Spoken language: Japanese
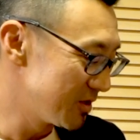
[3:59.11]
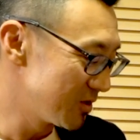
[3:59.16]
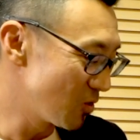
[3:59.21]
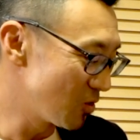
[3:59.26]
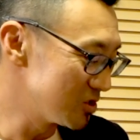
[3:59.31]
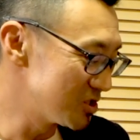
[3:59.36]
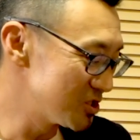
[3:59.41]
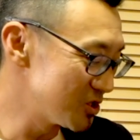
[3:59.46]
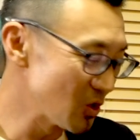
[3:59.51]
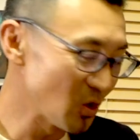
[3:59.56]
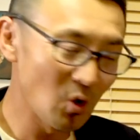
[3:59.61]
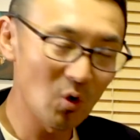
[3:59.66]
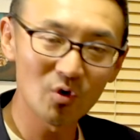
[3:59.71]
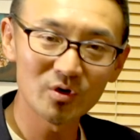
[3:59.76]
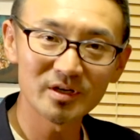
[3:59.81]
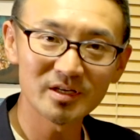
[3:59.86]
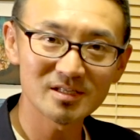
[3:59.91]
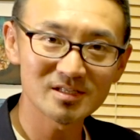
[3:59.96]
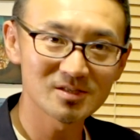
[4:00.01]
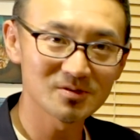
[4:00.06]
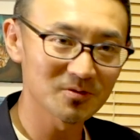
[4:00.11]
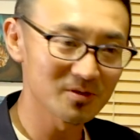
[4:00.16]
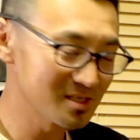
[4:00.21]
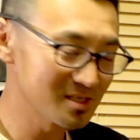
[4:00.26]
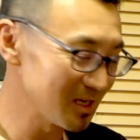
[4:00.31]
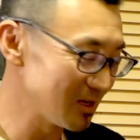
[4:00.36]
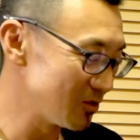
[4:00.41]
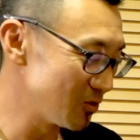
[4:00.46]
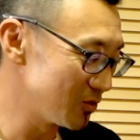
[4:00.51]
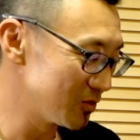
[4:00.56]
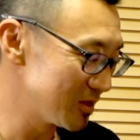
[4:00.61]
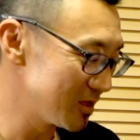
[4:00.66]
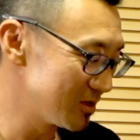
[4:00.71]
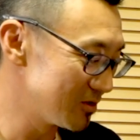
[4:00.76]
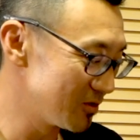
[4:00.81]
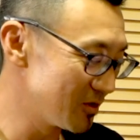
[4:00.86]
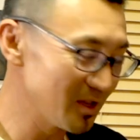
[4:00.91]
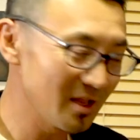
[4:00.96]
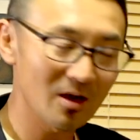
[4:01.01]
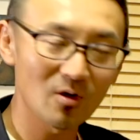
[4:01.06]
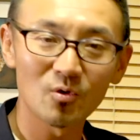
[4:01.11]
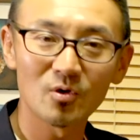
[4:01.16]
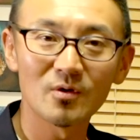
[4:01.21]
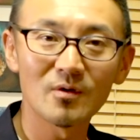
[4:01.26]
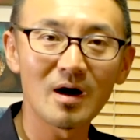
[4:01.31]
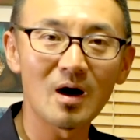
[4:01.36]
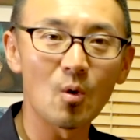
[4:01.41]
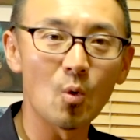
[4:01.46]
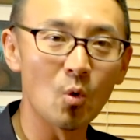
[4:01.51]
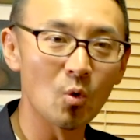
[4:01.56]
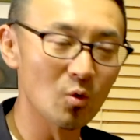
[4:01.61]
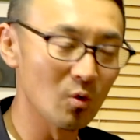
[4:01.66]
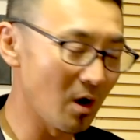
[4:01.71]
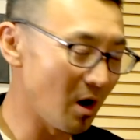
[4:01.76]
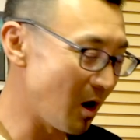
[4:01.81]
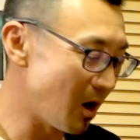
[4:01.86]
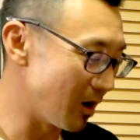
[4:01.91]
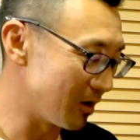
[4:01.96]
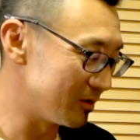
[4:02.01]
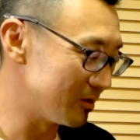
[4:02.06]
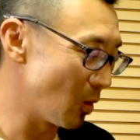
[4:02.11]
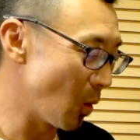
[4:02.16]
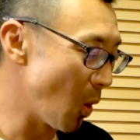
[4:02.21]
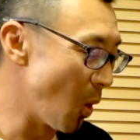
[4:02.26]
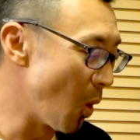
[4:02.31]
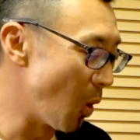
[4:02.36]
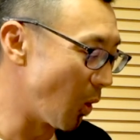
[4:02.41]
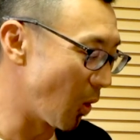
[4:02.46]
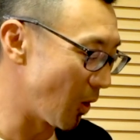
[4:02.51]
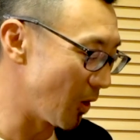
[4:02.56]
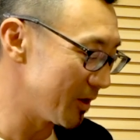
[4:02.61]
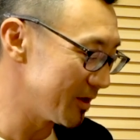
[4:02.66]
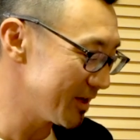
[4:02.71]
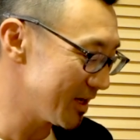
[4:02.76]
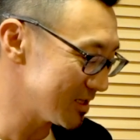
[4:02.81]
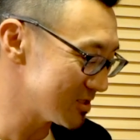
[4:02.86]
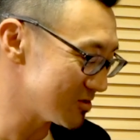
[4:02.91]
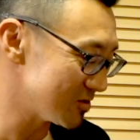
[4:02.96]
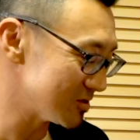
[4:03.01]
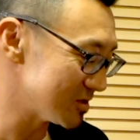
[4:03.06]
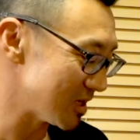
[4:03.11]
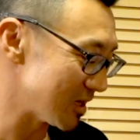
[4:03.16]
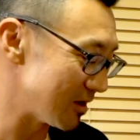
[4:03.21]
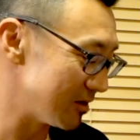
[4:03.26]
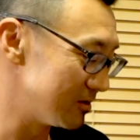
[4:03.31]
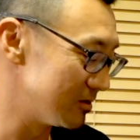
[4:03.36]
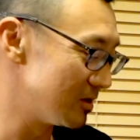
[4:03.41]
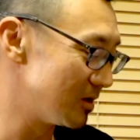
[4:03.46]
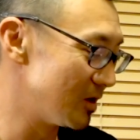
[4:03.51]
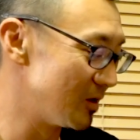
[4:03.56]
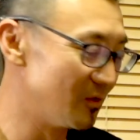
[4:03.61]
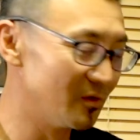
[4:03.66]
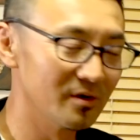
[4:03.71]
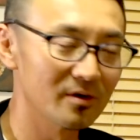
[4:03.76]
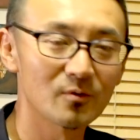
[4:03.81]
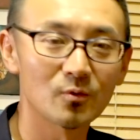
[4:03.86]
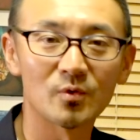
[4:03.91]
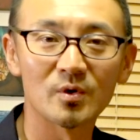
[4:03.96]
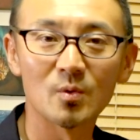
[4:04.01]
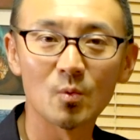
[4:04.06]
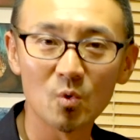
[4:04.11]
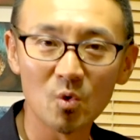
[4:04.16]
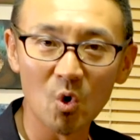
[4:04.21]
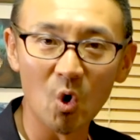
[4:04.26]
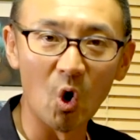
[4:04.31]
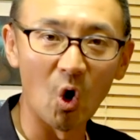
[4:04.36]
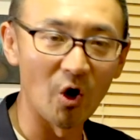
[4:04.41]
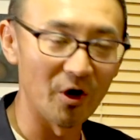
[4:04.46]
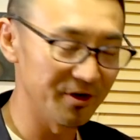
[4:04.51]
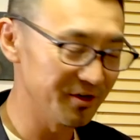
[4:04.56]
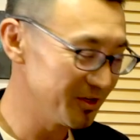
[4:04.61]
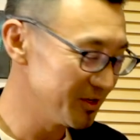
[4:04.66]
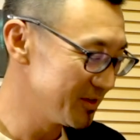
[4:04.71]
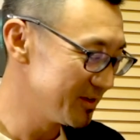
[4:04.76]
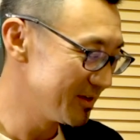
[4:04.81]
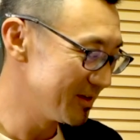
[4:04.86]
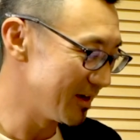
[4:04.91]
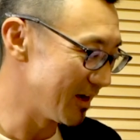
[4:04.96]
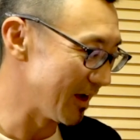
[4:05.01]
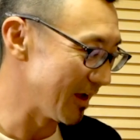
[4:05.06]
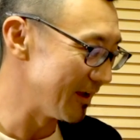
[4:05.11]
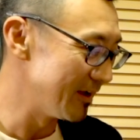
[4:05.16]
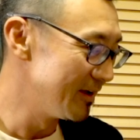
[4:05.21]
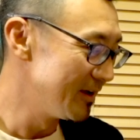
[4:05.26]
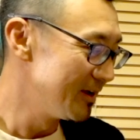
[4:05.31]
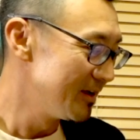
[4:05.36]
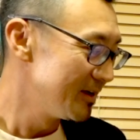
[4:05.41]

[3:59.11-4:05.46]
こっちの方にストが乗ってるのでこれは or or で発音される reward はい